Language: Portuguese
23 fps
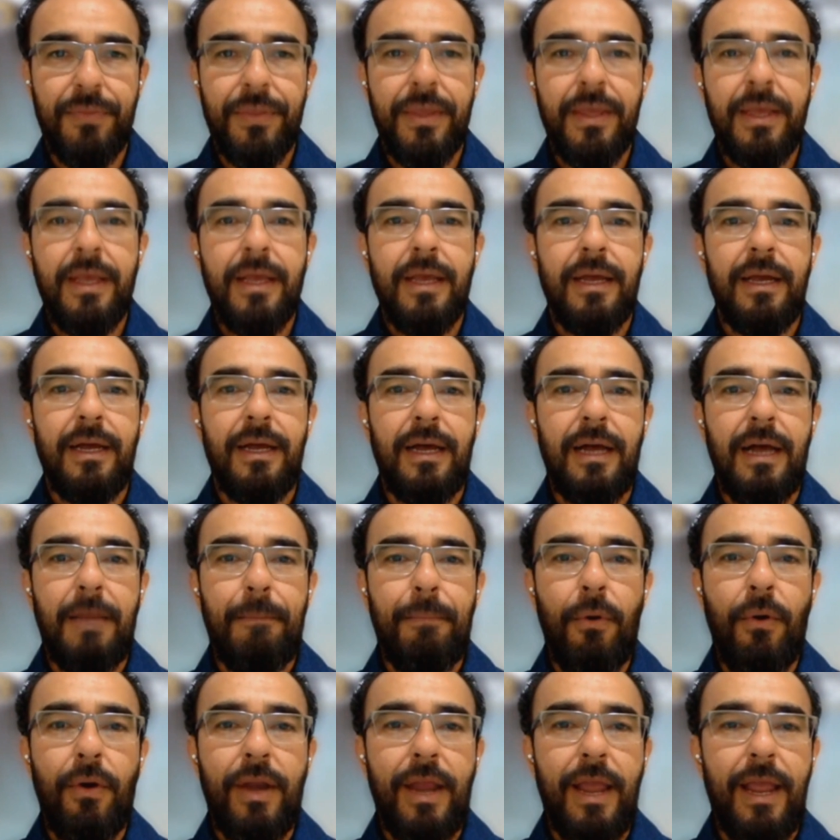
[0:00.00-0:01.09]
uh,
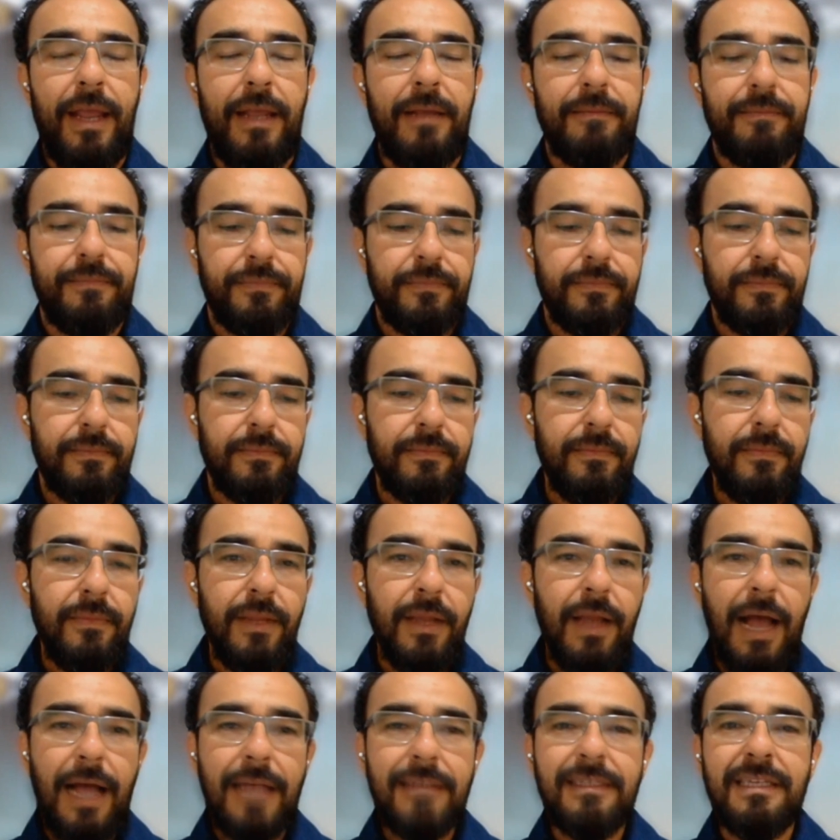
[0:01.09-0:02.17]
porém, a
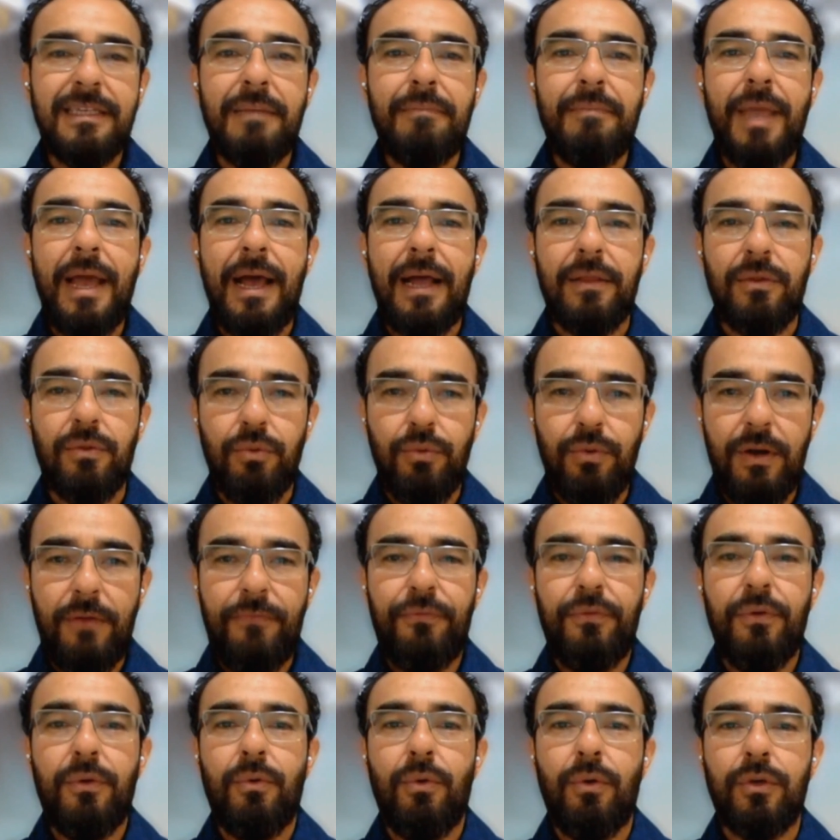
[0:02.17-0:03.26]
semeadura ficou
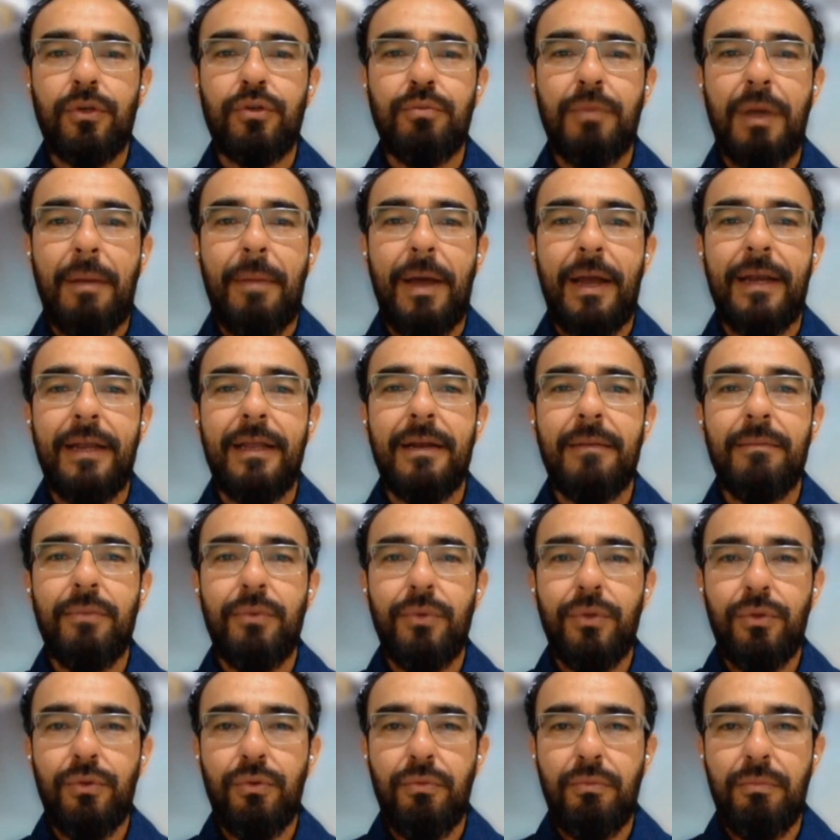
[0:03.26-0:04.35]
de uma maneira muito
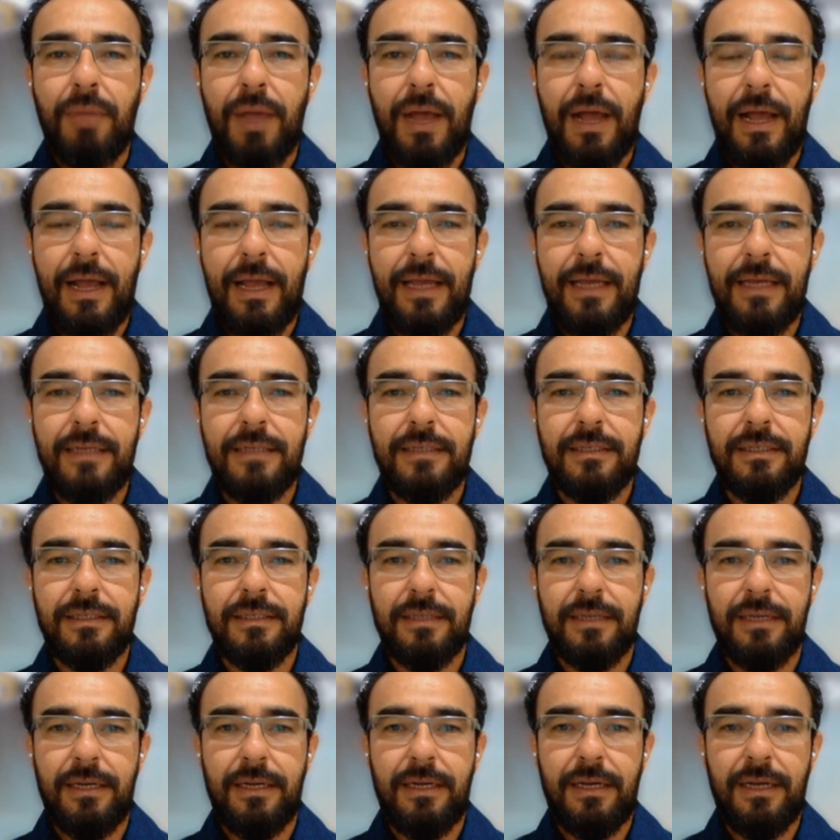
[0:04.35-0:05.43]
mais,
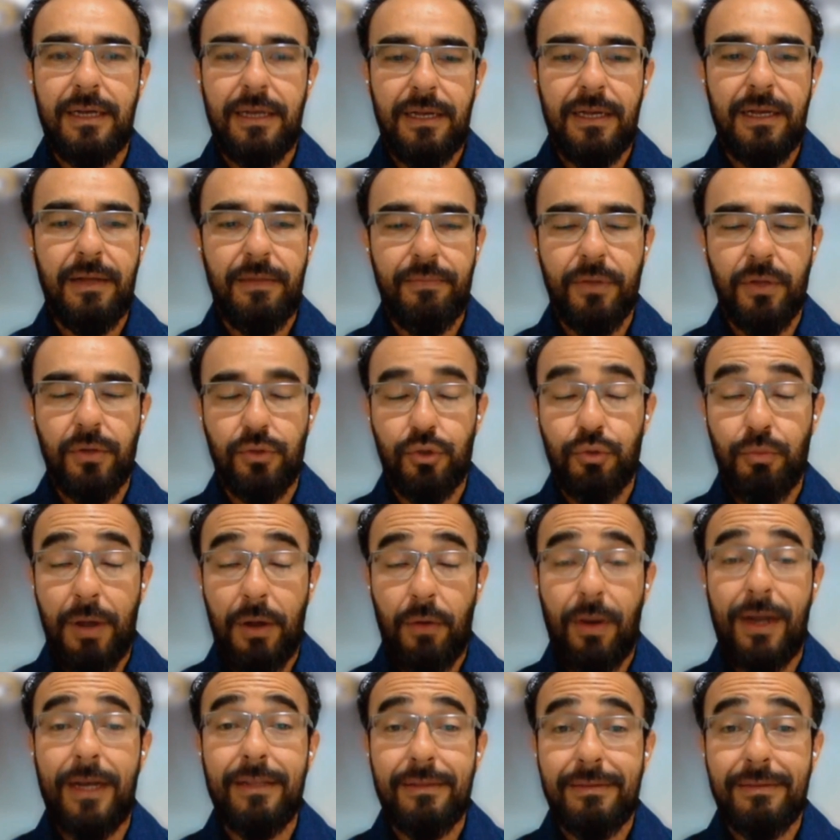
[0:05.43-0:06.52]
uh, de uma
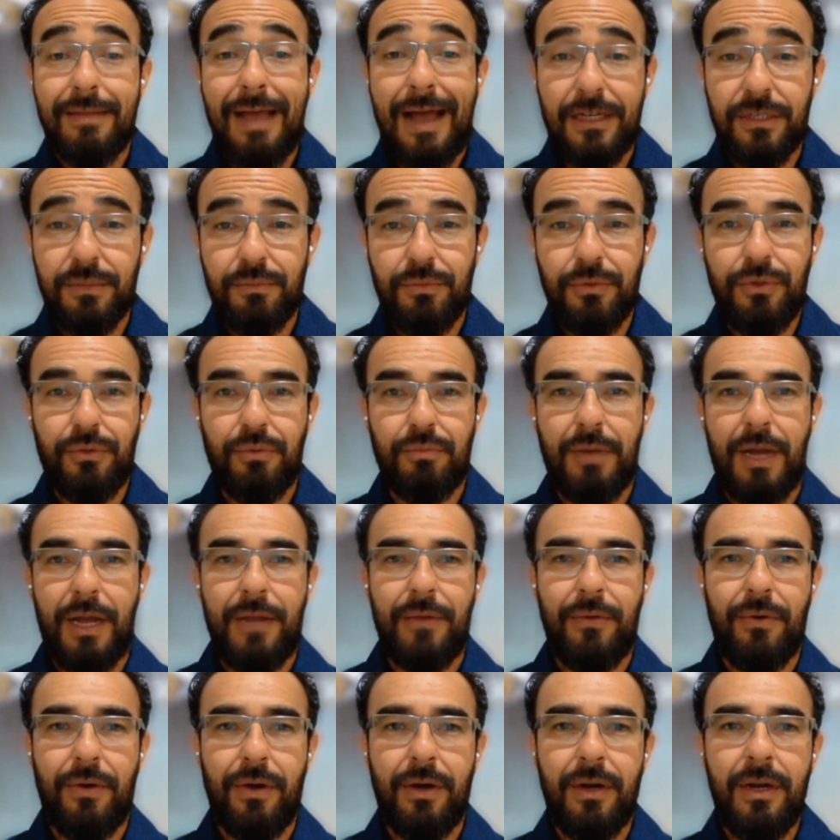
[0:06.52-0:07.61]
qualidade muito maior
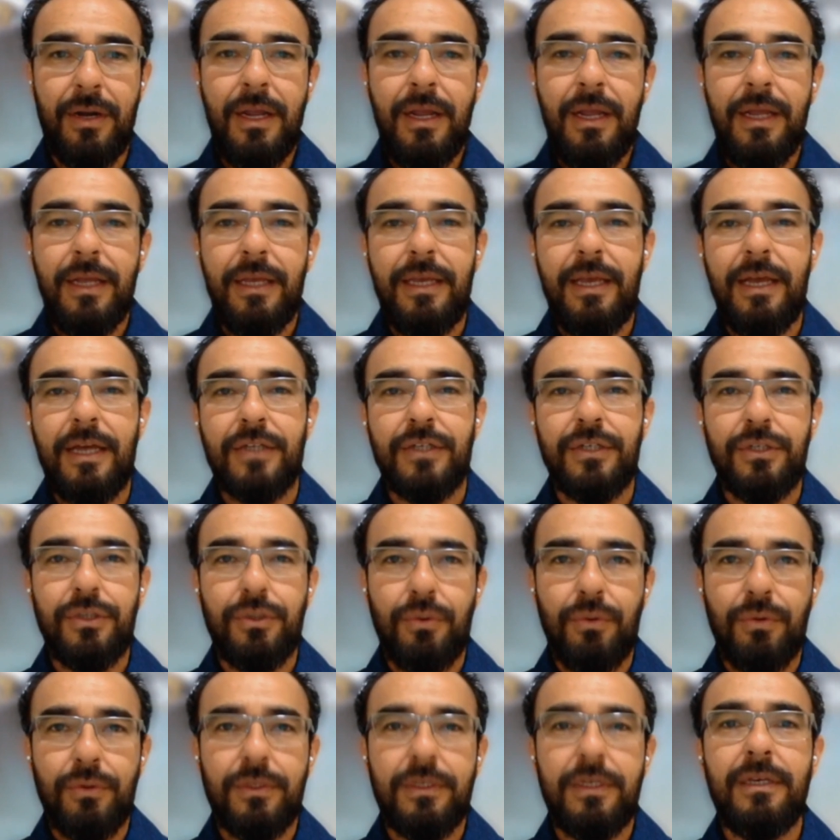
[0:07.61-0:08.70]
e a gente
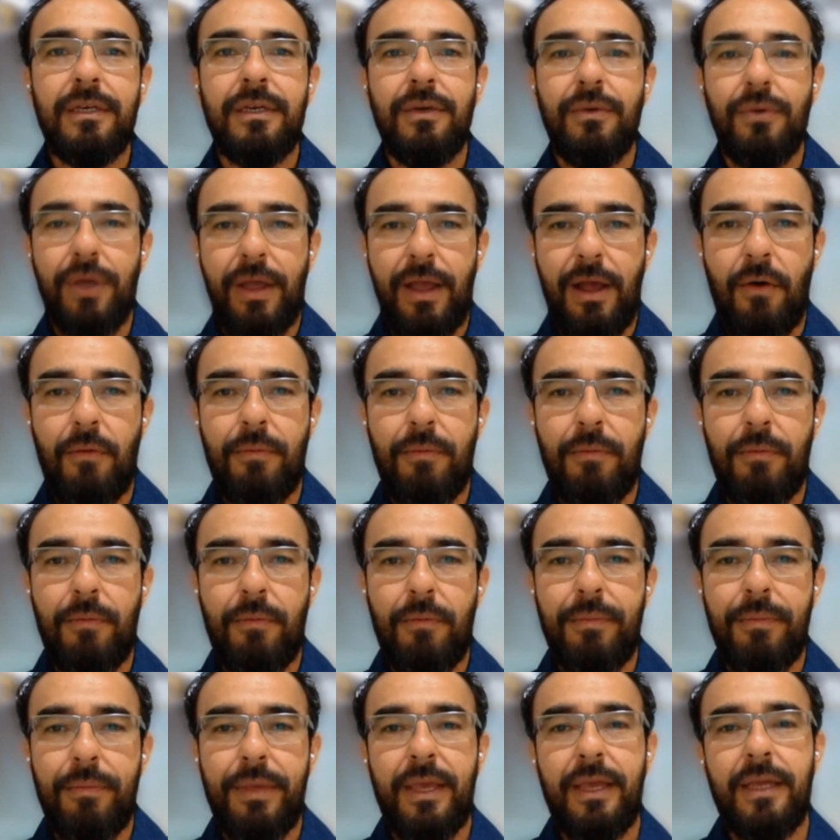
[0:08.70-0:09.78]
conseguiu realmente,
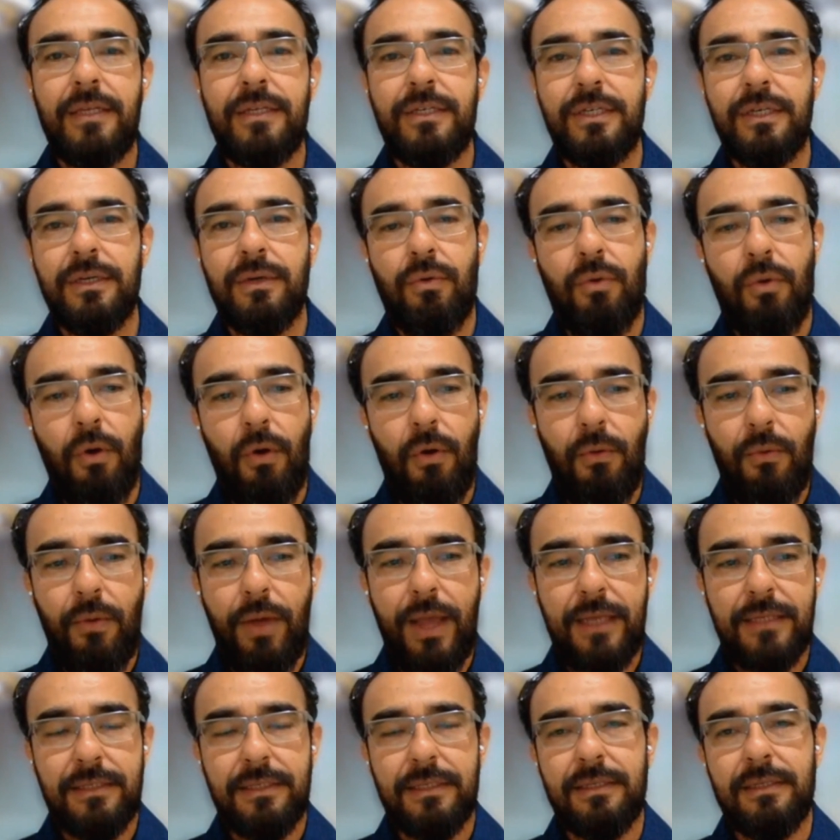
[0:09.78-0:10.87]
com essa,
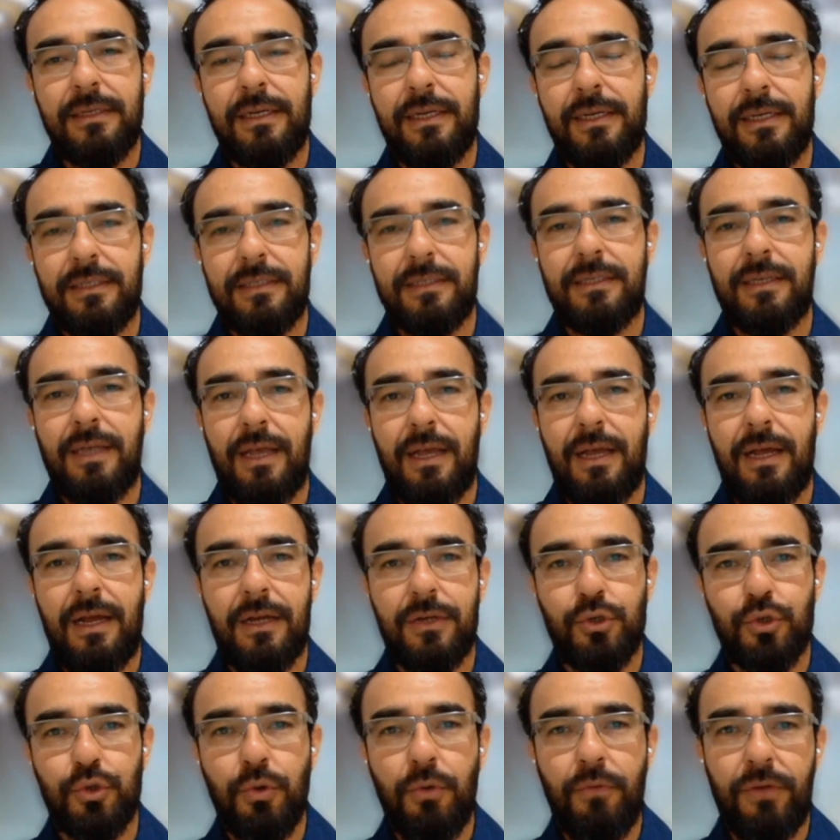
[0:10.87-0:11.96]
essa
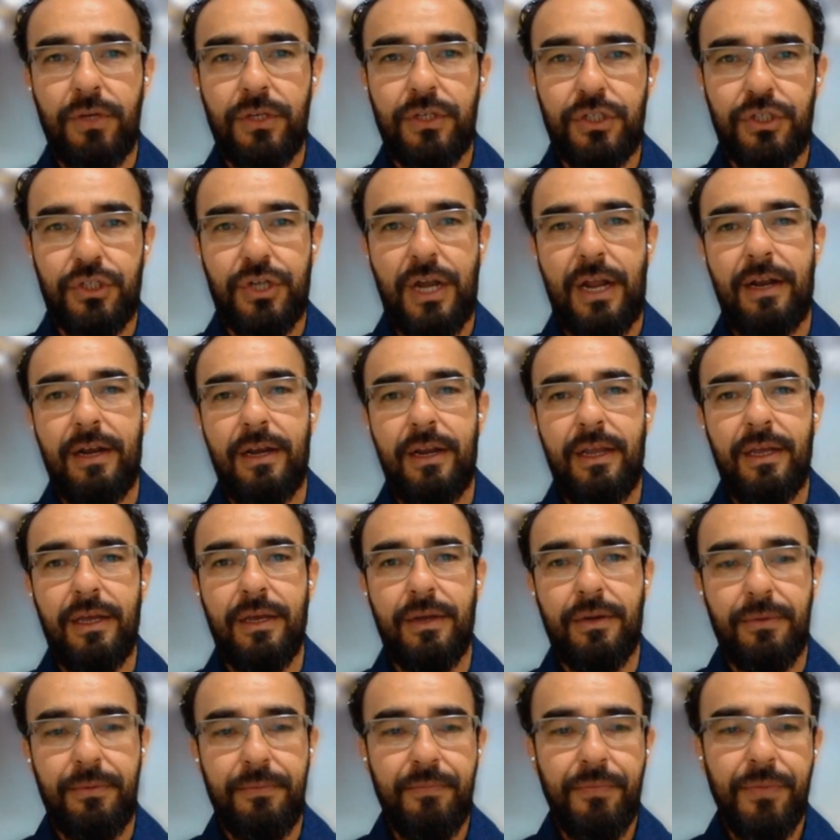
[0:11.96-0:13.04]
chuva de
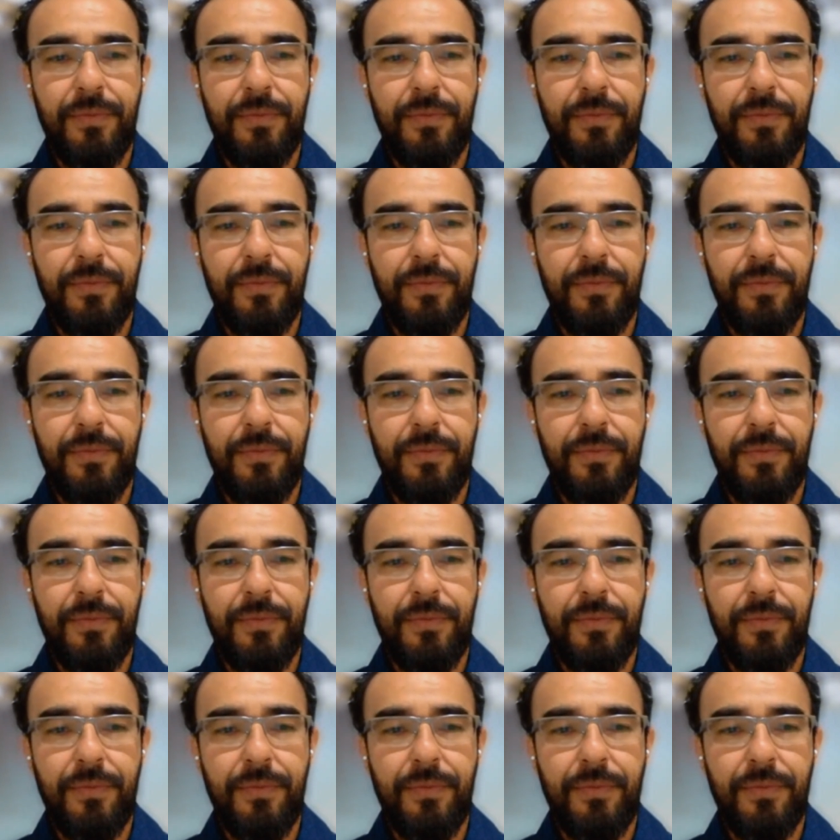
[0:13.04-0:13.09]
janeiro,